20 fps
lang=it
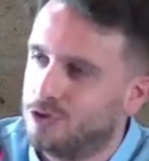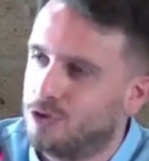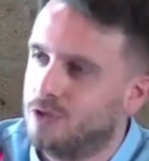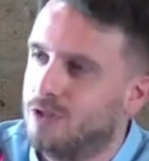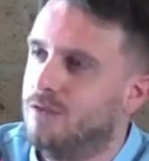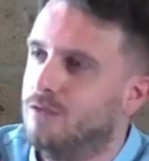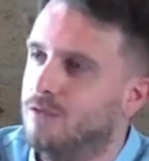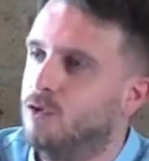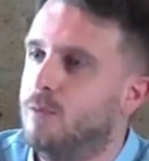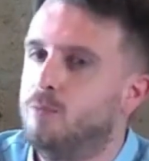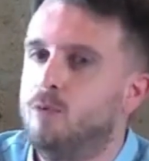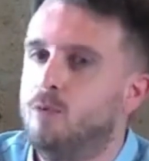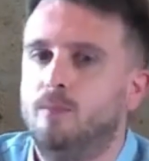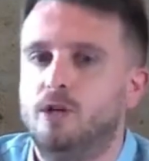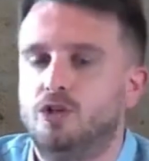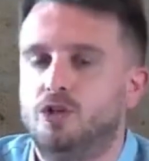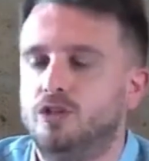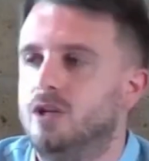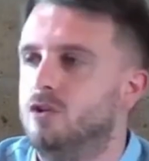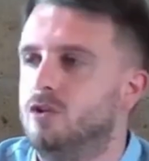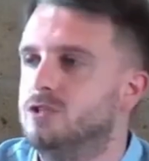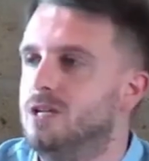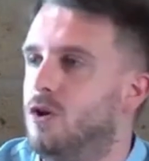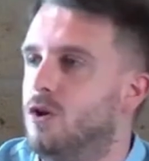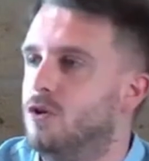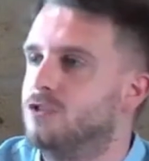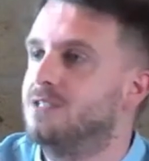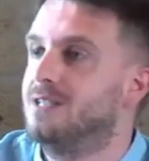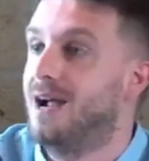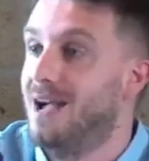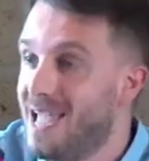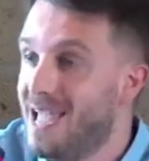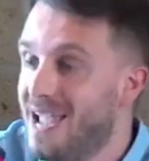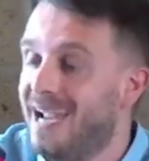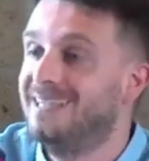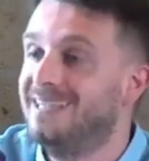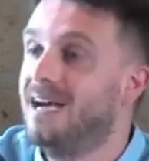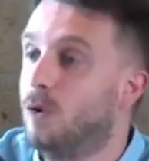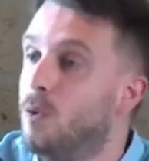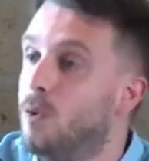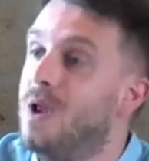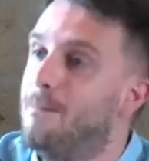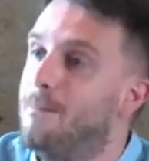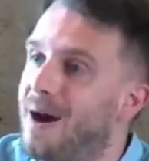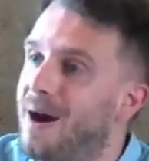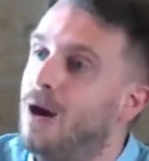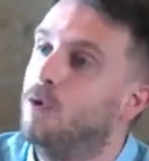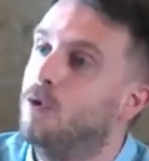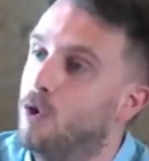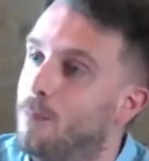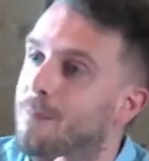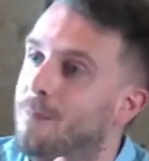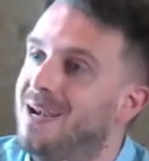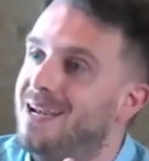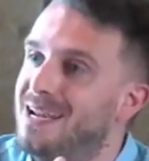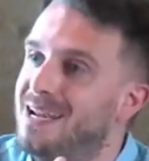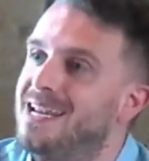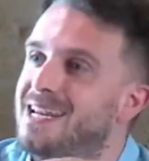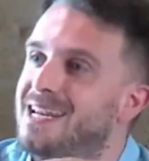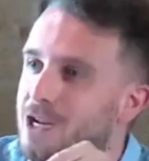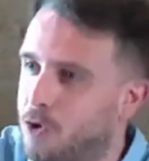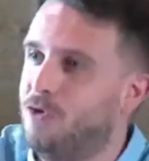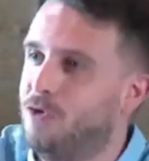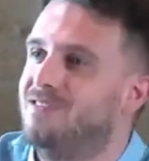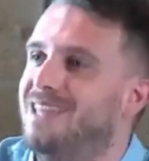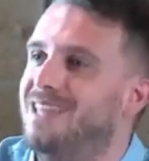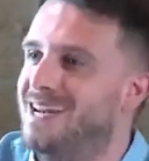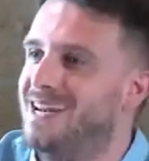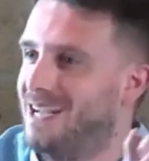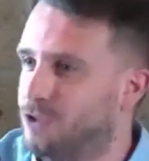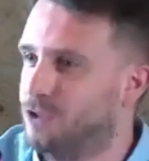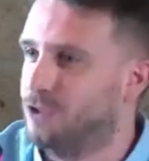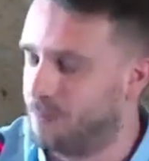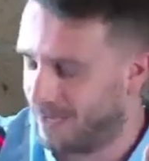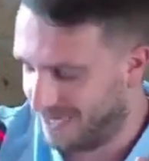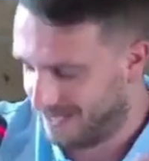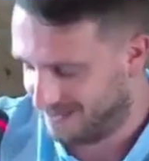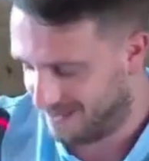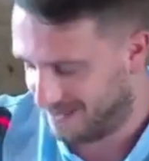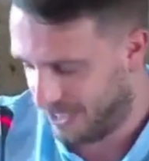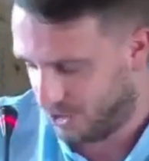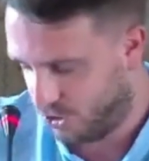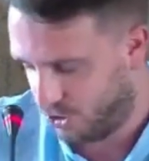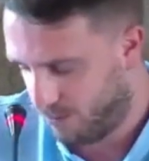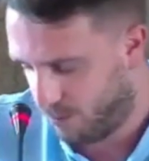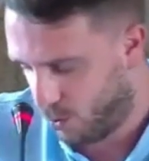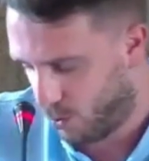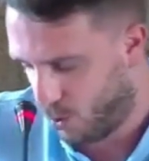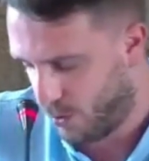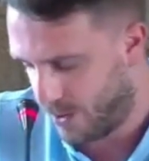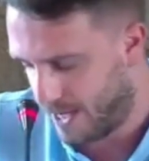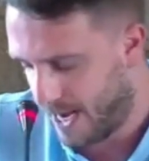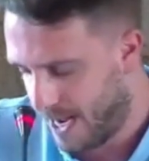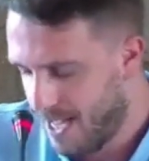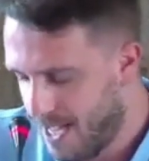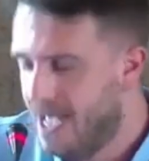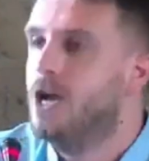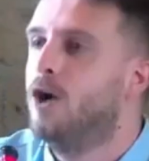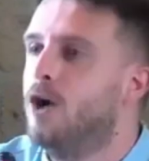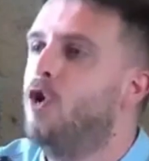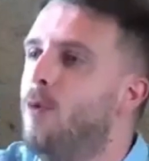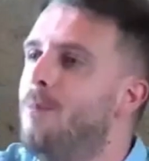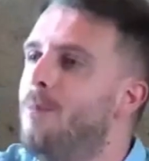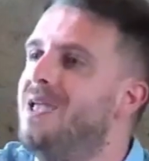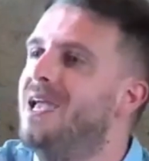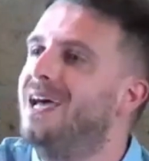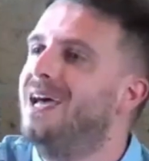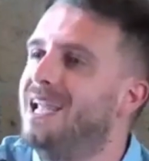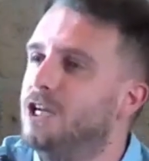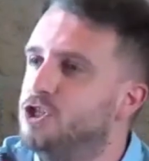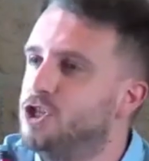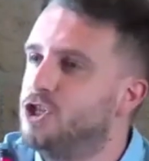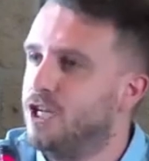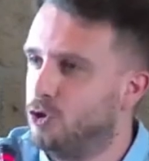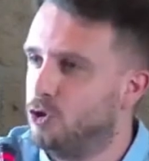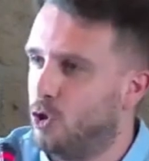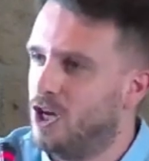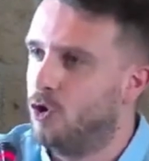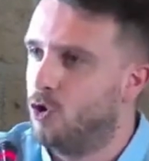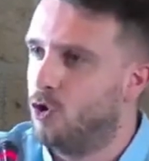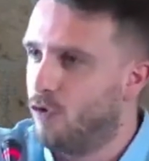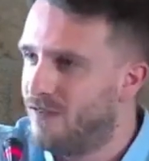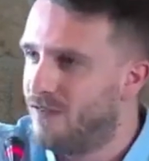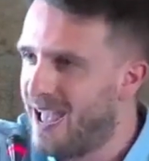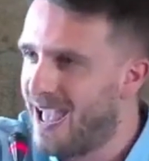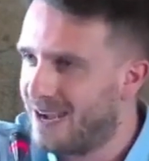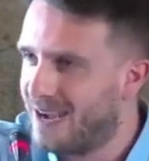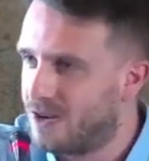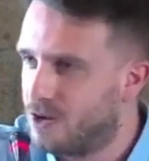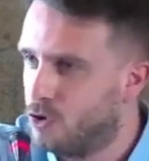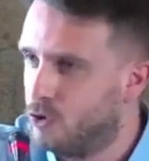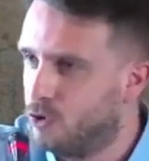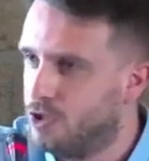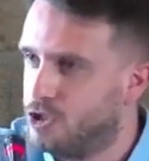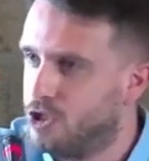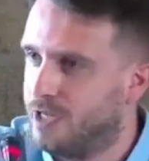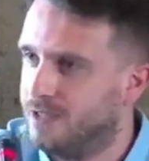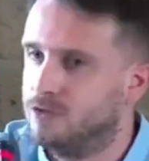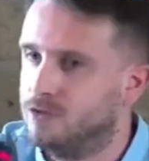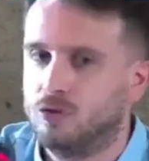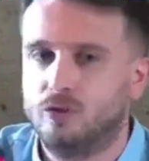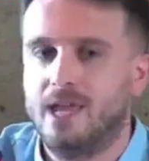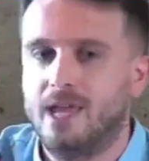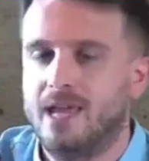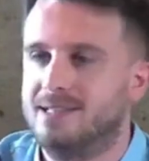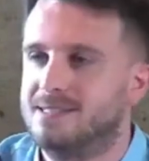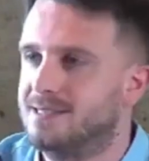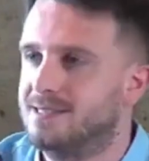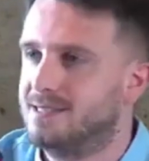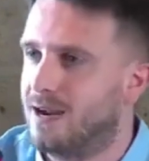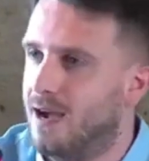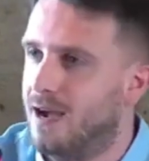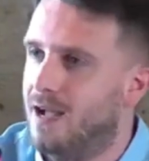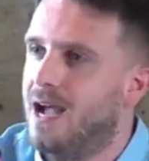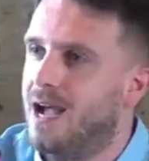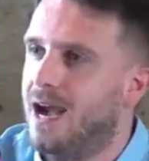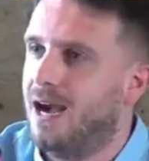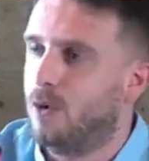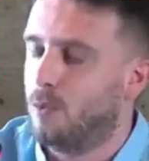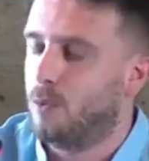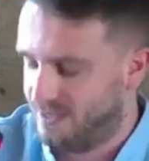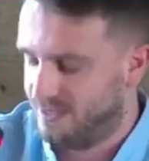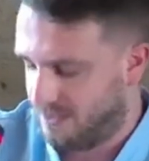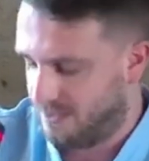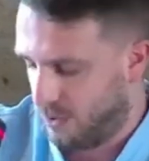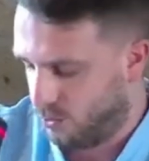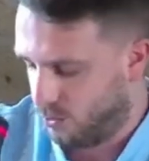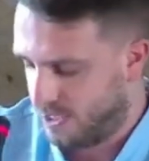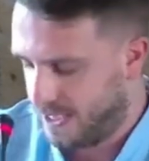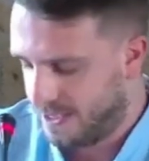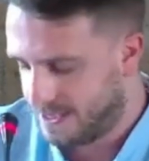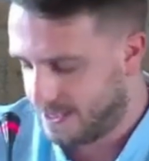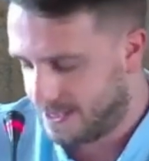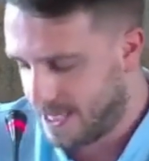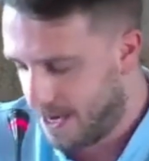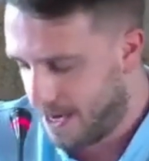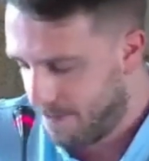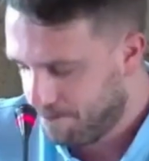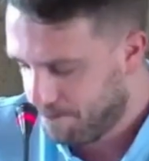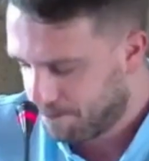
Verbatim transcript: dei lavori pubblici di Cosa Nostra, e da quel Paolo Bellini condannato per la strage di Bologna. Come ha reagito il governo di centrodestra a questa notizia?